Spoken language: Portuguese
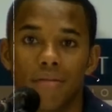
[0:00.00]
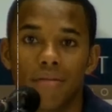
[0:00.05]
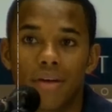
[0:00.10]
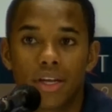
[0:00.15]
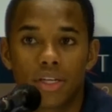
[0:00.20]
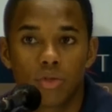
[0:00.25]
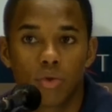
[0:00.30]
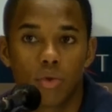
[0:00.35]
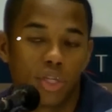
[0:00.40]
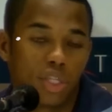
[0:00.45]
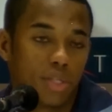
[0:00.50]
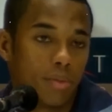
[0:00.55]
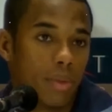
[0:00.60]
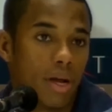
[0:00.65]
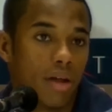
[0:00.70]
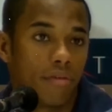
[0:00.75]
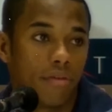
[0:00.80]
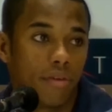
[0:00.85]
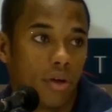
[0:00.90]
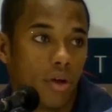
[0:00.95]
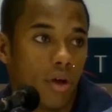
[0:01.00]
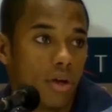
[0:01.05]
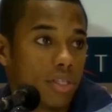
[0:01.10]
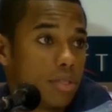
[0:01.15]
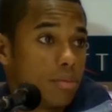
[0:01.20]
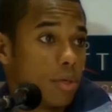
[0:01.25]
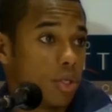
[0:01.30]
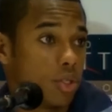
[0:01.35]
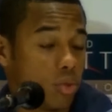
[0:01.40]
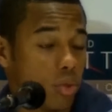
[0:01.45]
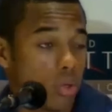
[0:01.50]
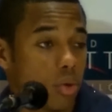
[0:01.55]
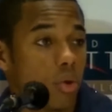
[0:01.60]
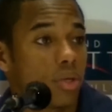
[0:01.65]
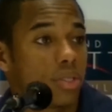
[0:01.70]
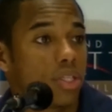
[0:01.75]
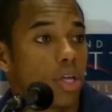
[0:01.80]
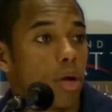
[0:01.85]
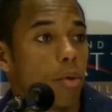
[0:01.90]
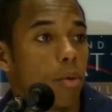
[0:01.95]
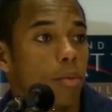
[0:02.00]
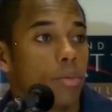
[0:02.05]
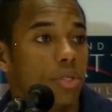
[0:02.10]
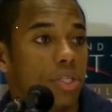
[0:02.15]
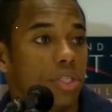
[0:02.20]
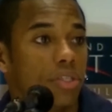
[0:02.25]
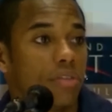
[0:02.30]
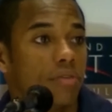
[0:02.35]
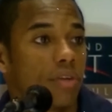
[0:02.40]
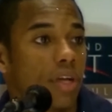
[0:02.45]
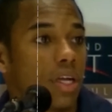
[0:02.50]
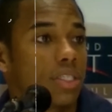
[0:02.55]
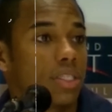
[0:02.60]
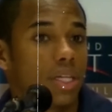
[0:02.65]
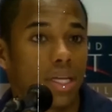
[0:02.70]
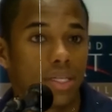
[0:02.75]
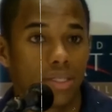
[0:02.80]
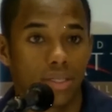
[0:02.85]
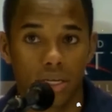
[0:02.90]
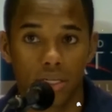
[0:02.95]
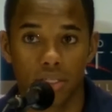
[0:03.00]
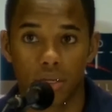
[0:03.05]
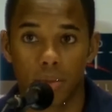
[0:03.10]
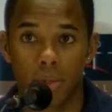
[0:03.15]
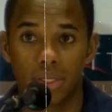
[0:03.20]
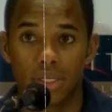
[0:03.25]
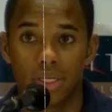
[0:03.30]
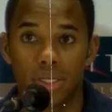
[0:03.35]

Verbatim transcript: o brasileiro passou a dar declarações dando a entender que queria